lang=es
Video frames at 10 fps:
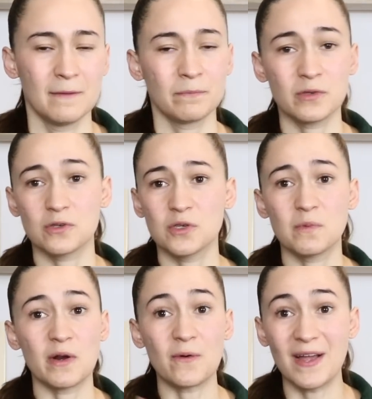Entonces,
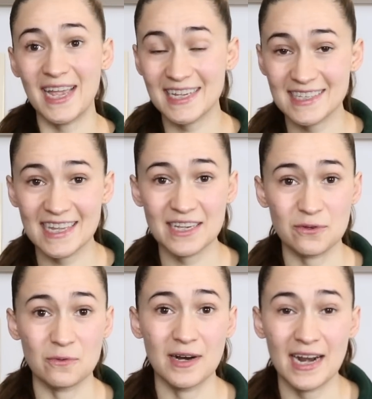bueno, este
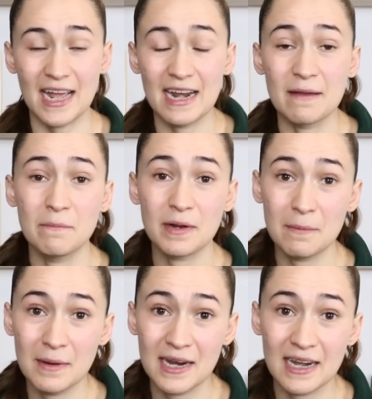es un gran
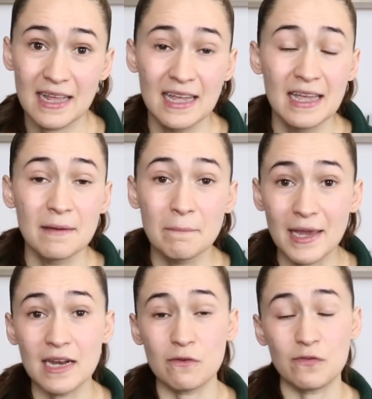primer
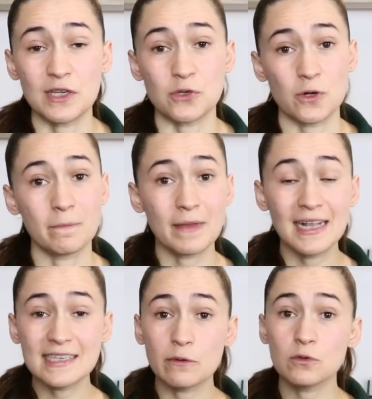beneficio.
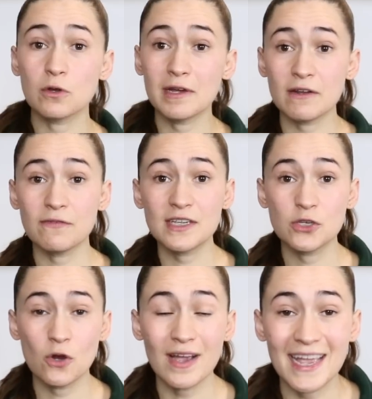El segundo
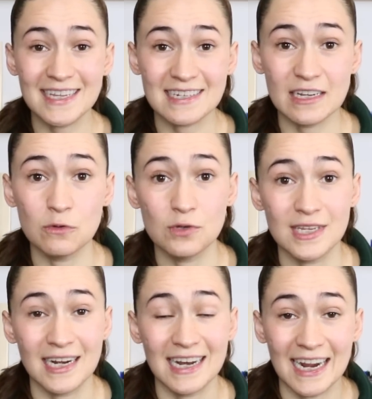beneficio es
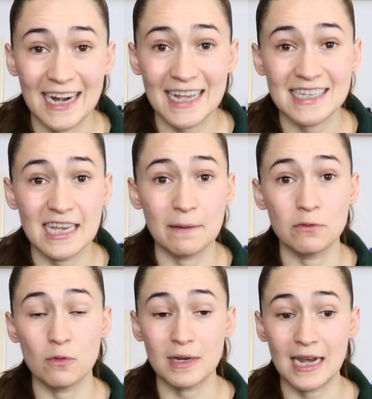reducir la grasa
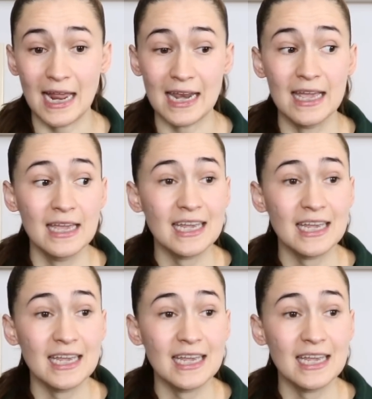abdominal.